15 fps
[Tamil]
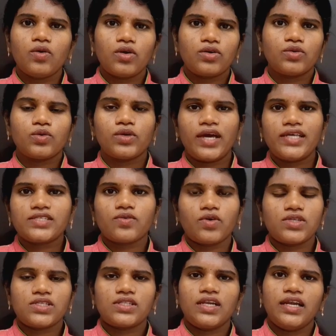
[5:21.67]
ஒரு டூ டேஸ்
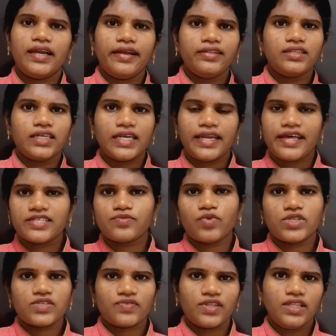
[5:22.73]
ஒன்ஸ் இல்லைன்னா த்ரீ டேஸ்
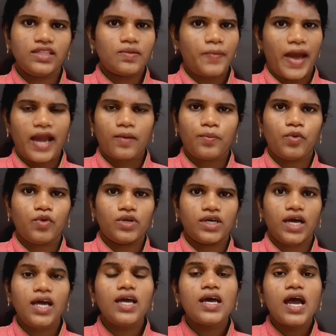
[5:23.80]
ஒன்ஸ் வந்து இந்த பேக்
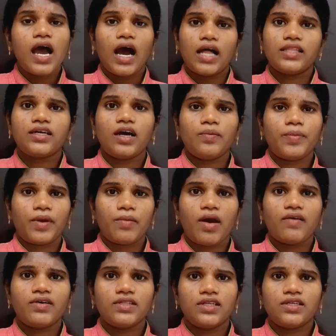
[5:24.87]
போடுங்க
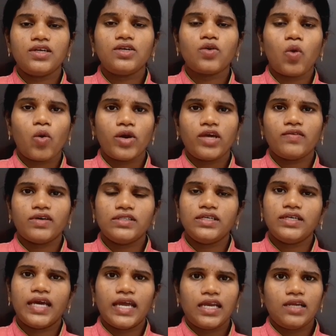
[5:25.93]
அதுக்கப்புறமா வந்துட்டு டோனிங்
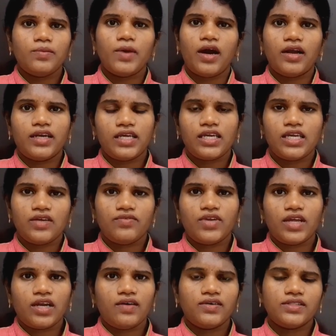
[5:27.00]
வந்து டெய்லி மார்னிங்
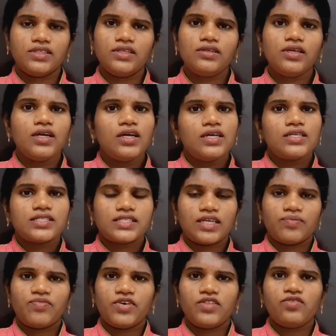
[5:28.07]
ஈவினிங்கில் வந்து
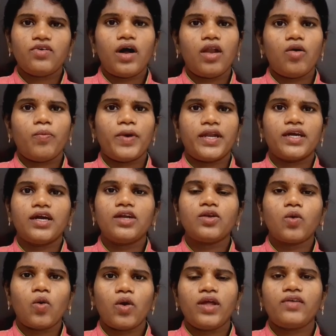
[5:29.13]
ஸ்டெப் வந்து ஃபாலோ
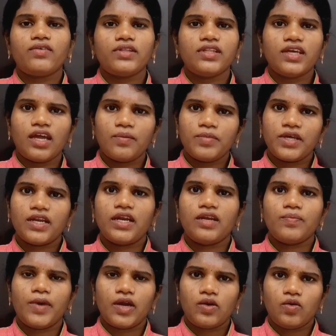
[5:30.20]
பண்ணுங்கள் டோனர் வந்து எப்படி
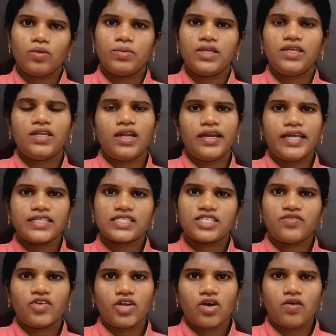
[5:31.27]
ரெடி பண்ணும் அப்படின்ட்டு நான்
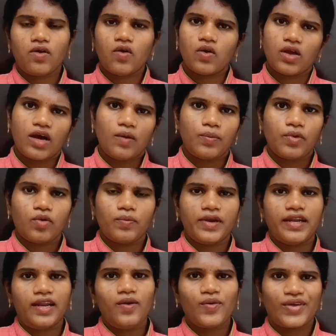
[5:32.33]
நெக்ஸ்ட் வீடியோவாக உங்களுக்கு அப்லோட்
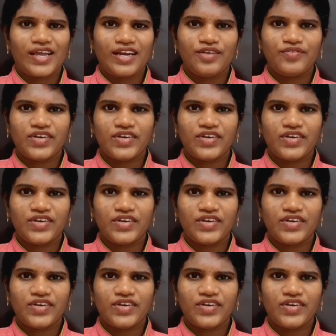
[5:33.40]
பண்ணுறேன் ஓகேங்களா